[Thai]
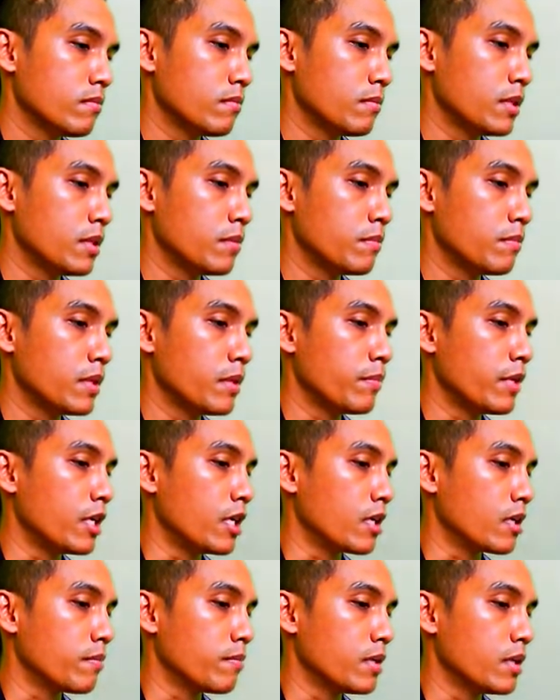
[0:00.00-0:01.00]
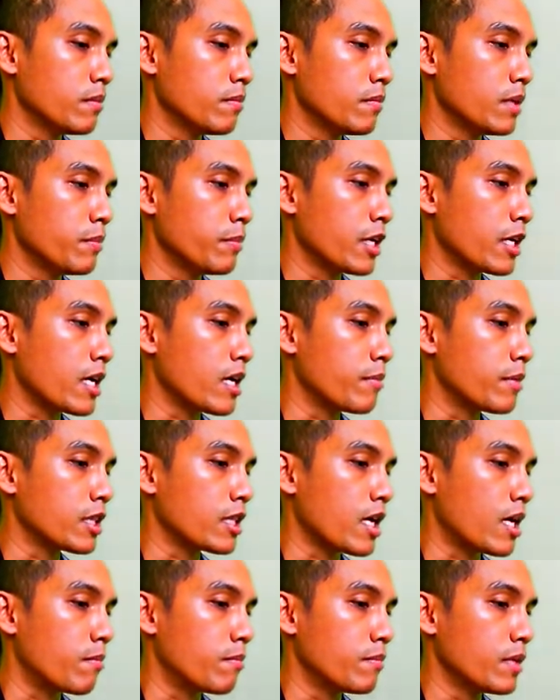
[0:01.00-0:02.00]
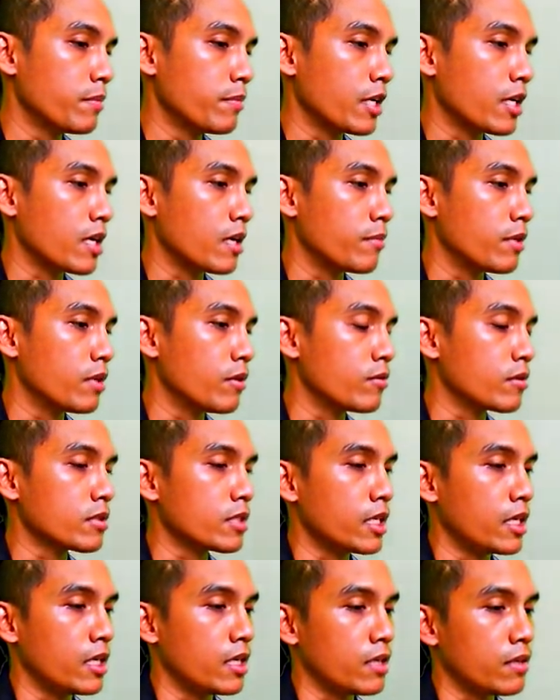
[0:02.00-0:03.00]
ไม่ไม่มีครับไม่ไม่มีใครมาทำไม่มีใครมาลงสี